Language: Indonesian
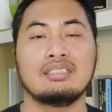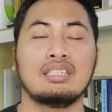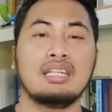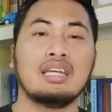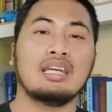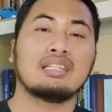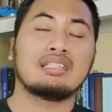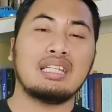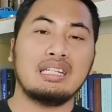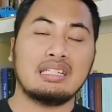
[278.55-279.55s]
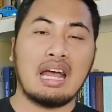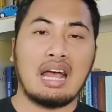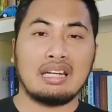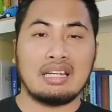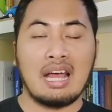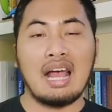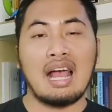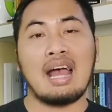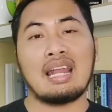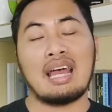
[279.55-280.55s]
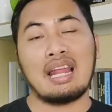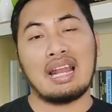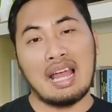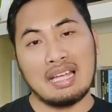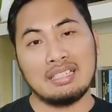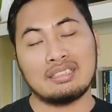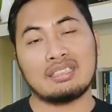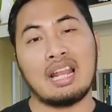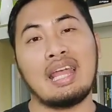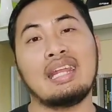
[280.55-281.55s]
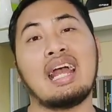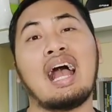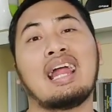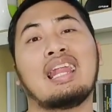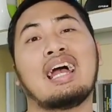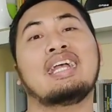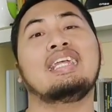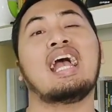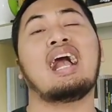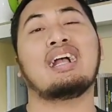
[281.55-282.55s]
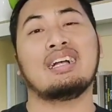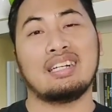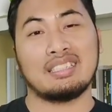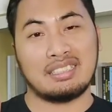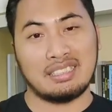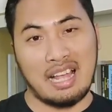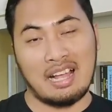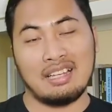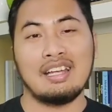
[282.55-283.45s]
Jadi tidak ada Allah lain selain Allah yang esa.